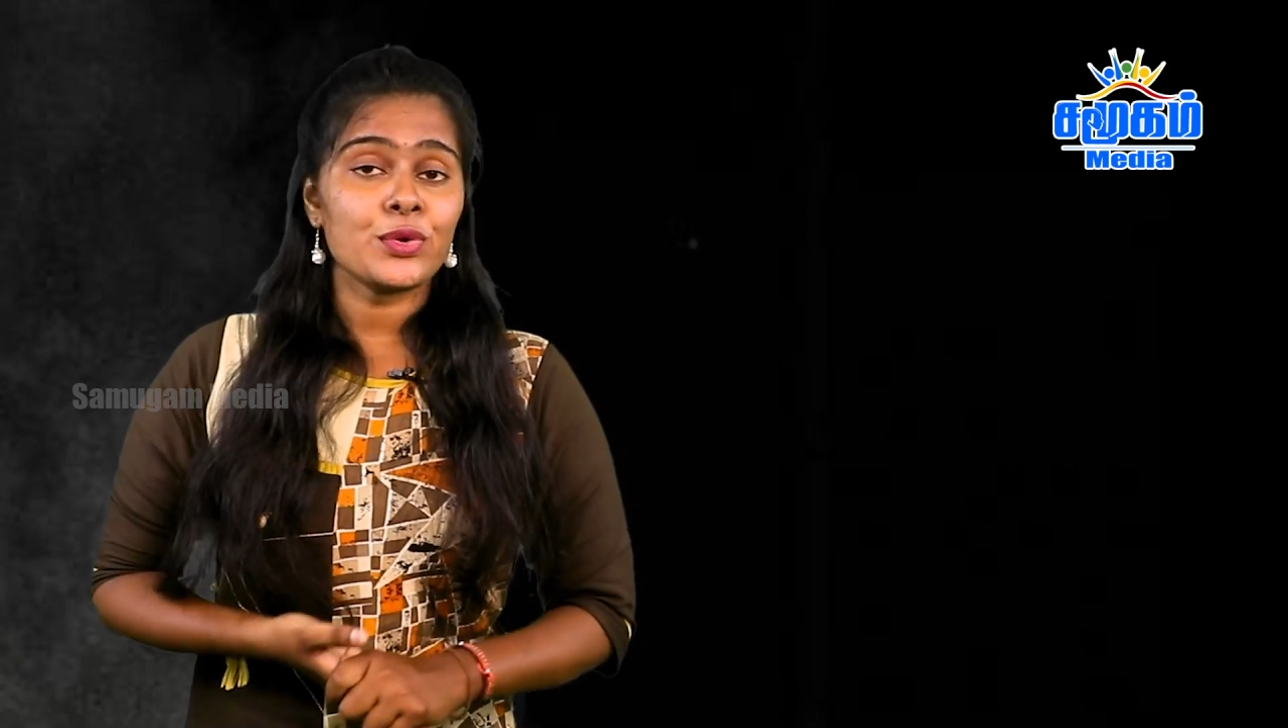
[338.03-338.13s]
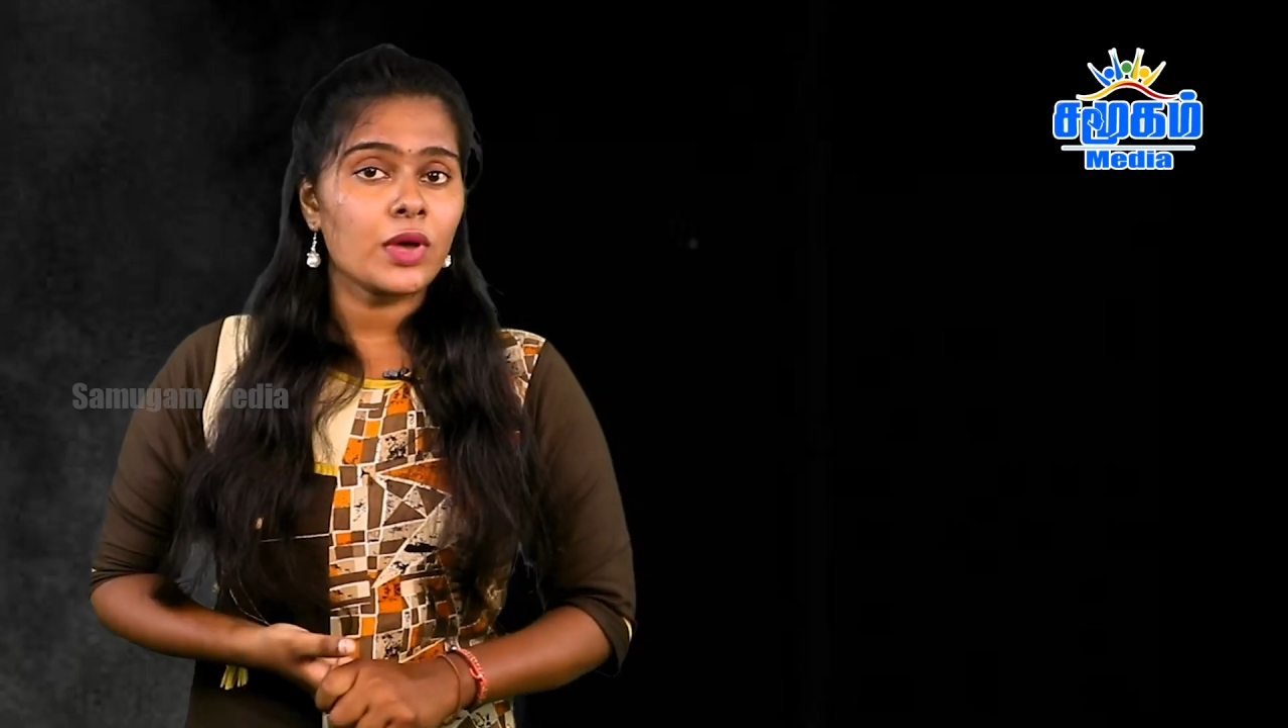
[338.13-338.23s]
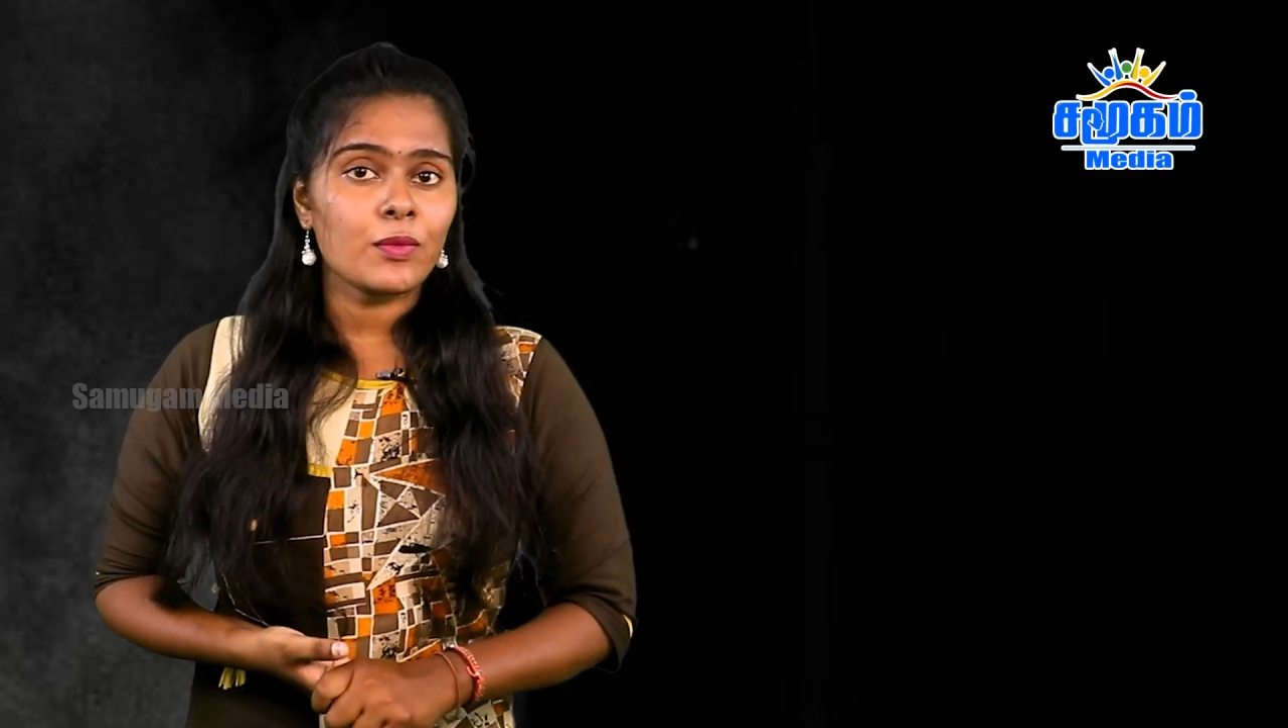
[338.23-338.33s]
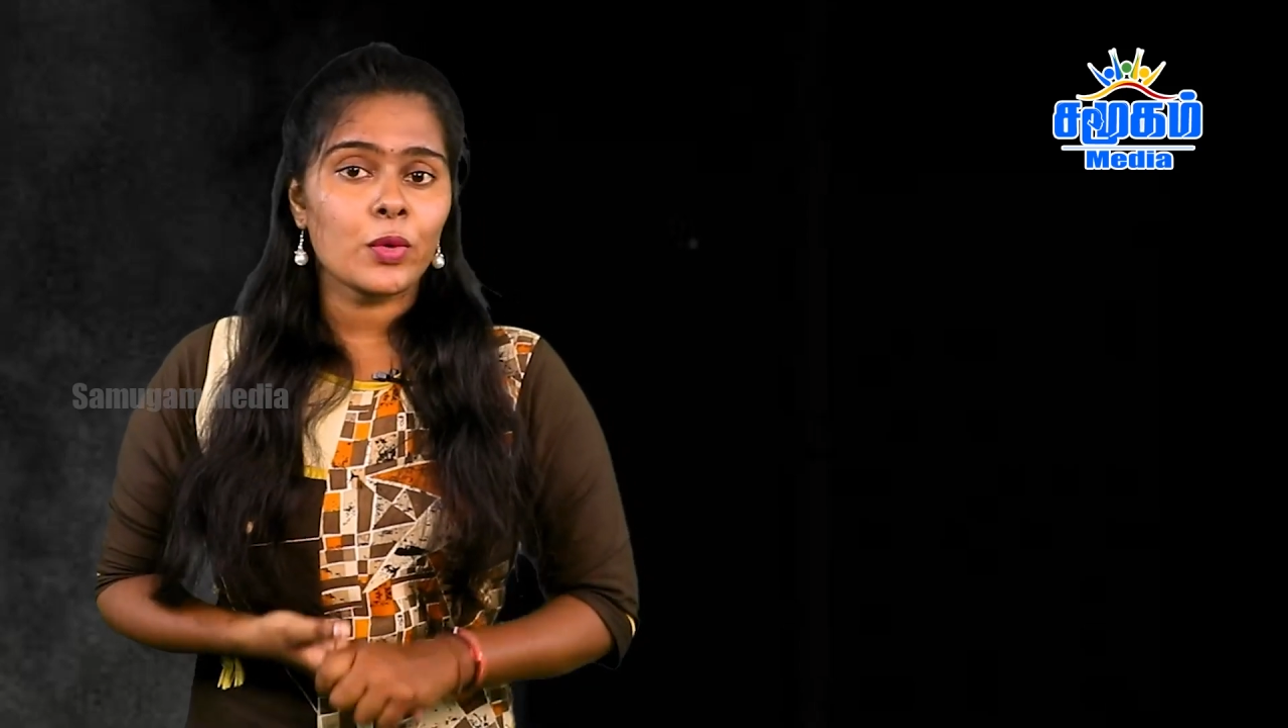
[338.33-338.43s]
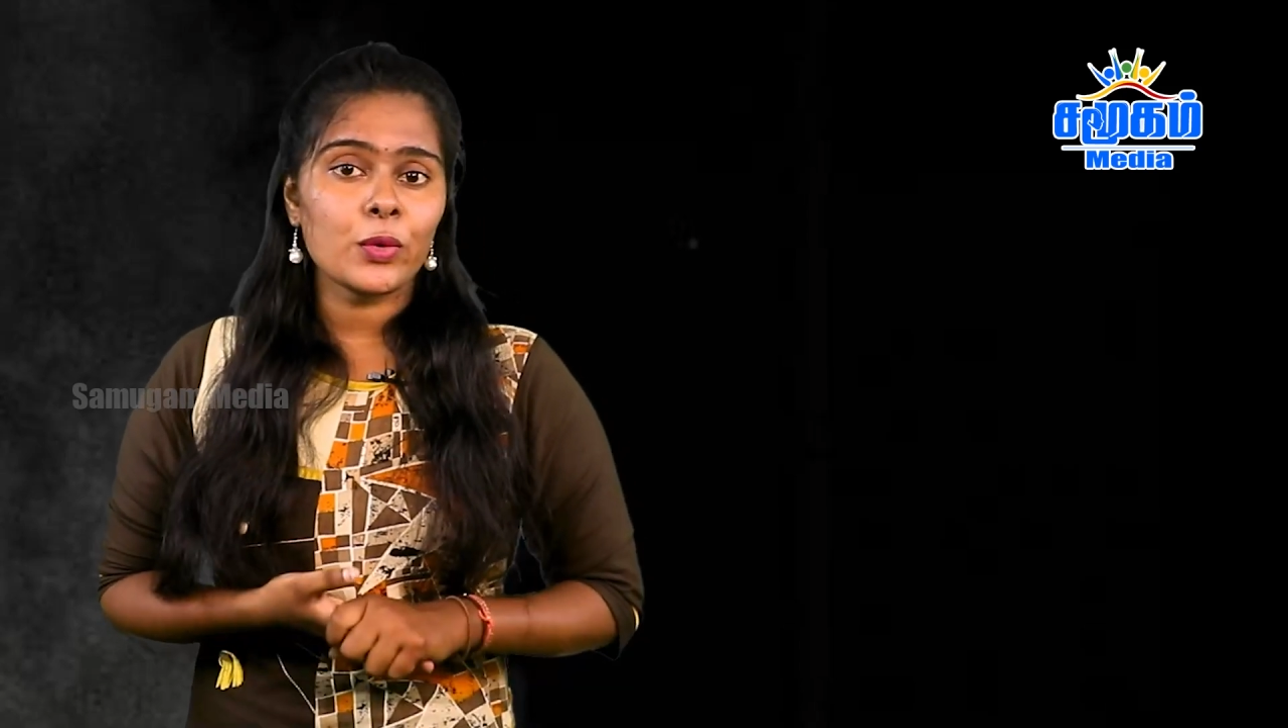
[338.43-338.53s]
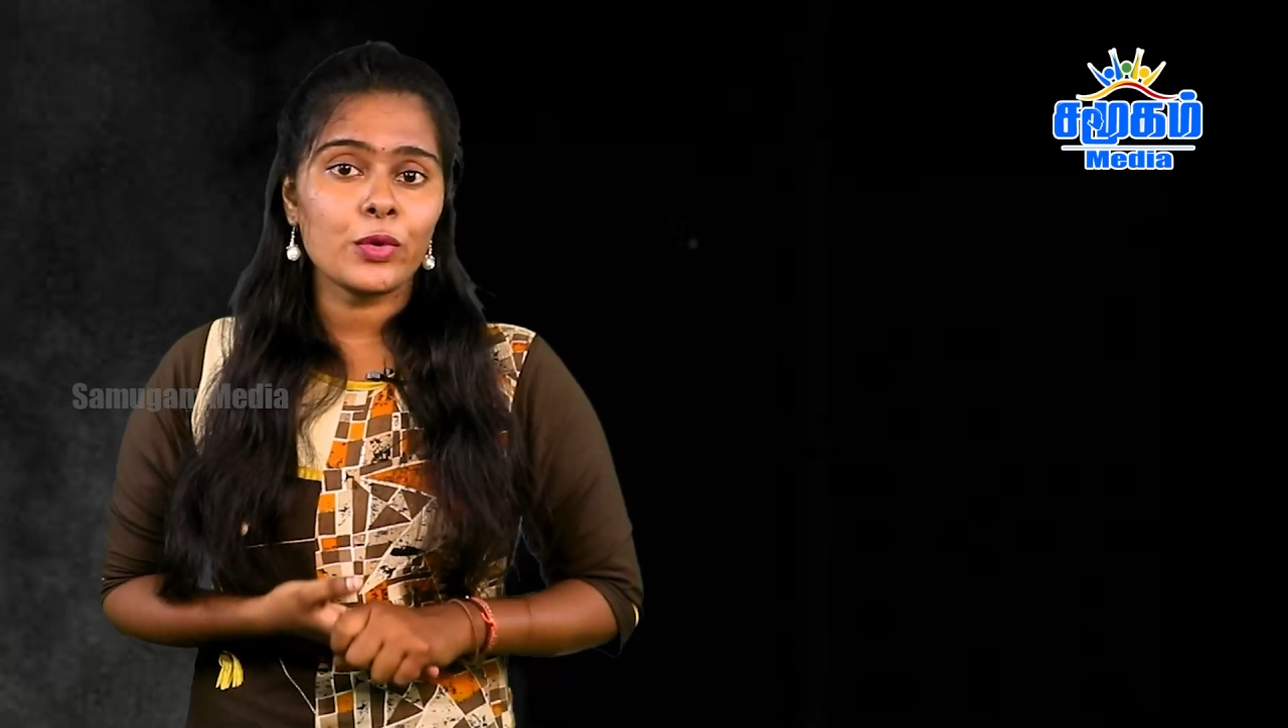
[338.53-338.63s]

நுகர்வோர்